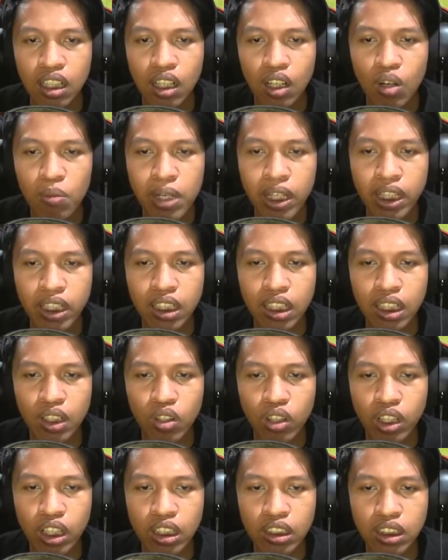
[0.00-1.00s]
Oh my god.
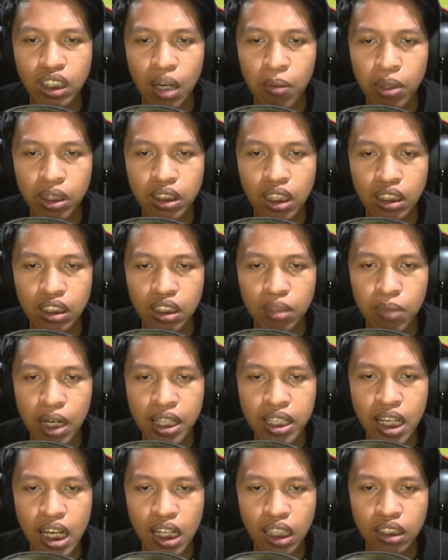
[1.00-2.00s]
Oke, okay, si sekarang jadi
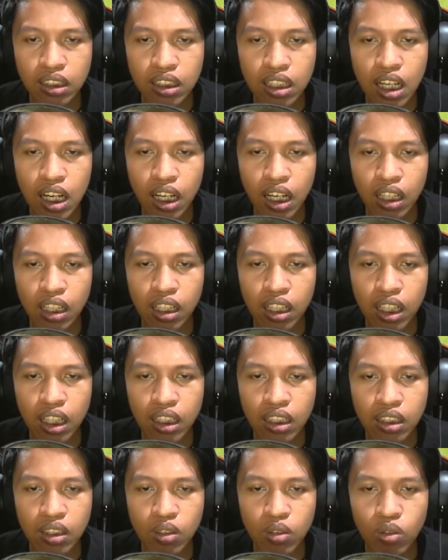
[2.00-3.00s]
banyak. Ya,
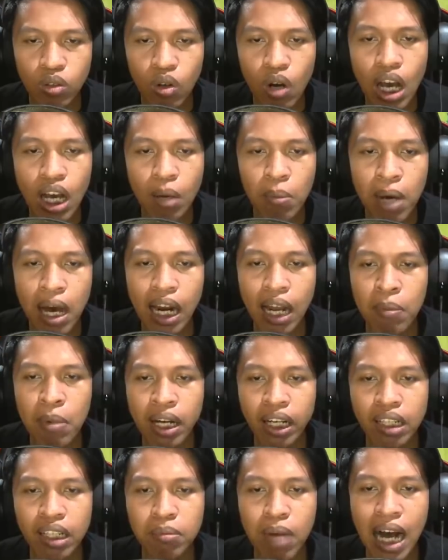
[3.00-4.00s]
kena. Wah, malah
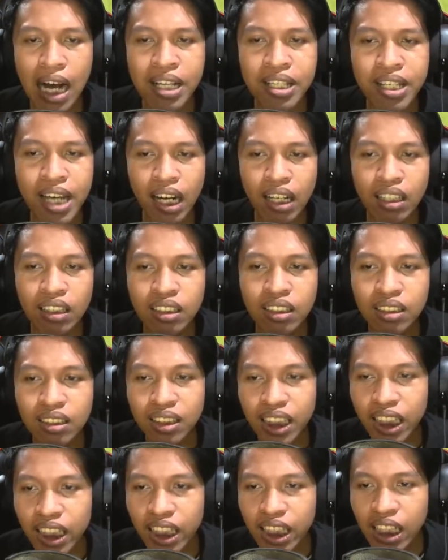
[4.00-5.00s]
makin banyak.
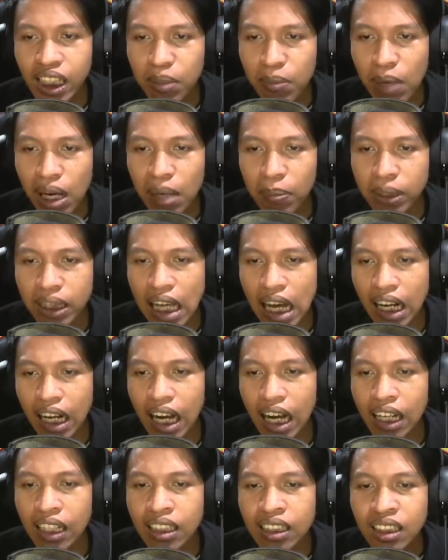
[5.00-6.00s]
Ini malah
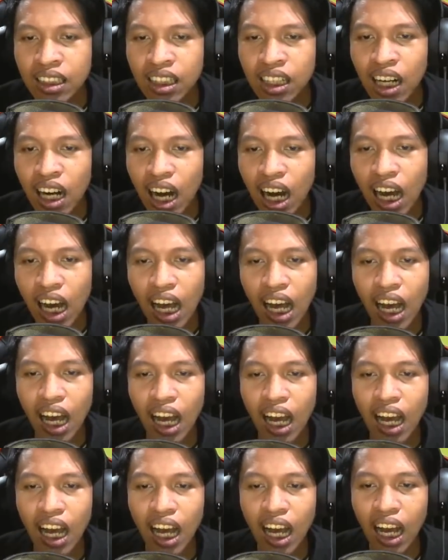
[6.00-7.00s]
petaka.
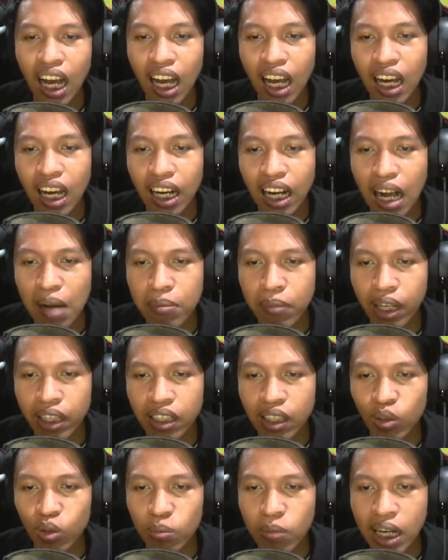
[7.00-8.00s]
Ah, kampret
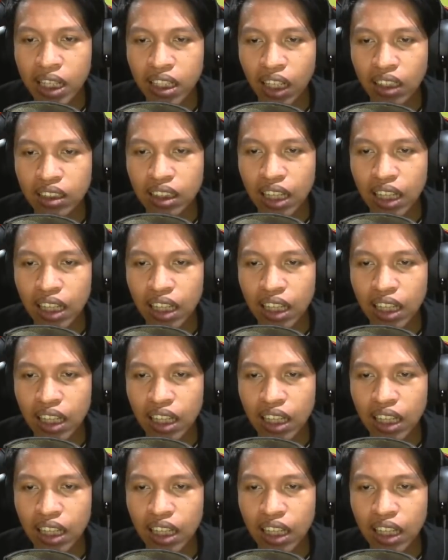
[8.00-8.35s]
terlalu banyak